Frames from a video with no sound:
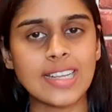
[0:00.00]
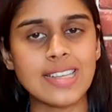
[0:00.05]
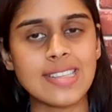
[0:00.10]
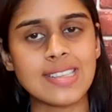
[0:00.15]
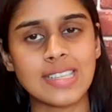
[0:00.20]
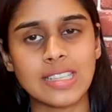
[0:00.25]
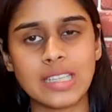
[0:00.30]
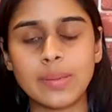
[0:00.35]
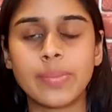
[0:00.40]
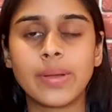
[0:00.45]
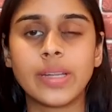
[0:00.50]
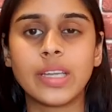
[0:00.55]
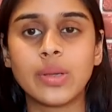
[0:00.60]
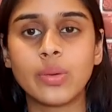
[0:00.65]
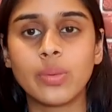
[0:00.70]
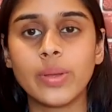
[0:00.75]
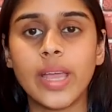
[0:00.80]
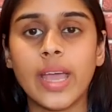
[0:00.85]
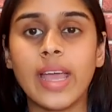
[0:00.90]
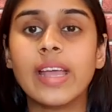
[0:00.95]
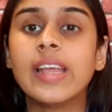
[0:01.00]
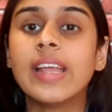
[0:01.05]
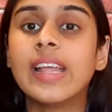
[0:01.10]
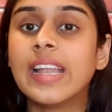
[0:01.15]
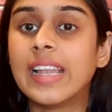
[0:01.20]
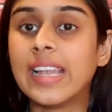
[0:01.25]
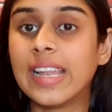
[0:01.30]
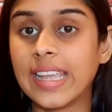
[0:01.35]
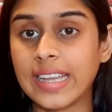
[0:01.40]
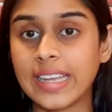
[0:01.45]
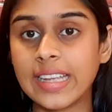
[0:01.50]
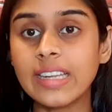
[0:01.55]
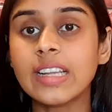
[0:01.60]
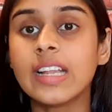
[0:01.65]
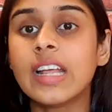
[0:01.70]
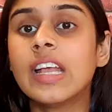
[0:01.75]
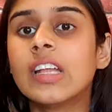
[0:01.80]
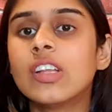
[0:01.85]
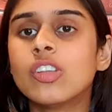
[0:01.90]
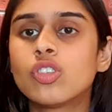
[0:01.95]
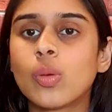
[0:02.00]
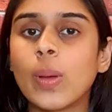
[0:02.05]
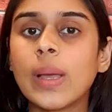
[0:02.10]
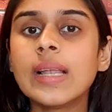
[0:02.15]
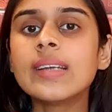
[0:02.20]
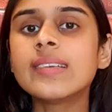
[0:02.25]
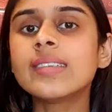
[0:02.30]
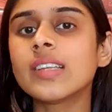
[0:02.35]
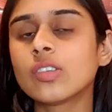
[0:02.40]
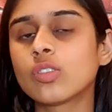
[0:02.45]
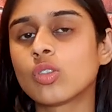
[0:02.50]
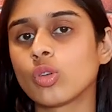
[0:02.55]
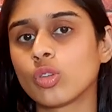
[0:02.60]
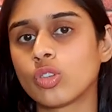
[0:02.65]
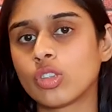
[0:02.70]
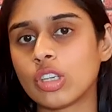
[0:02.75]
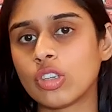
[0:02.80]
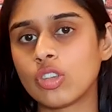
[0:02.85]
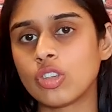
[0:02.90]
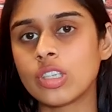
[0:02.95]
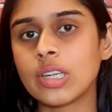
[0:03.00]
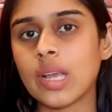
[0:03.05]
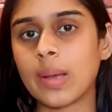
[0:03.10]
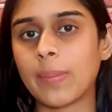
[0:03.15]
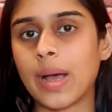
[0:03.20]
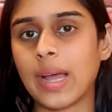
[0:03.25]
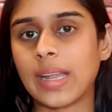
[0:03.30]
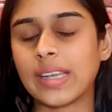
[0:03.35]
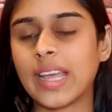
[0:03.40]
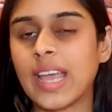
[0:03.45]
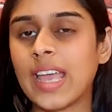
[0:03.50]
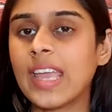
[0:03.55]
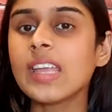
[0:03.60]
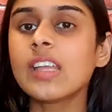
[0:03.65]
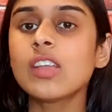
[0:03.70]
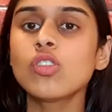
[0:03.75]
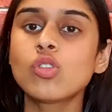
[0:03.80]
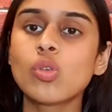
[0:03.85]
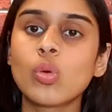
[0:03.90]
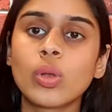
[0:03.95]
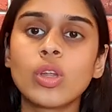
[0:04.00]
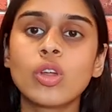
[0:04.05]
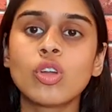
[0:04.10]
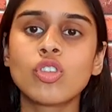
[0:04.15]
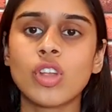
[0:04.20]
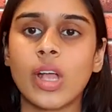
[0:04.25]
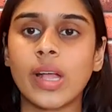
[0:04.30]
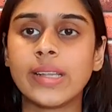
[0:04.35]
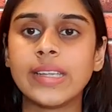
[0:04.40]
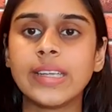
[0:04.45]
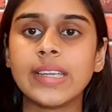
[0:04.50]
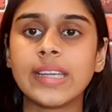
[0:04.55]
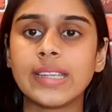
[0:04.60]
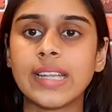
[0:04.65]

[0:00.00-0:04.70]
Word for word: की स्थिति बनी हुई है लेकिन ज्वेलर्स एसोसिएशन का मानना है कि सोने और चांदी के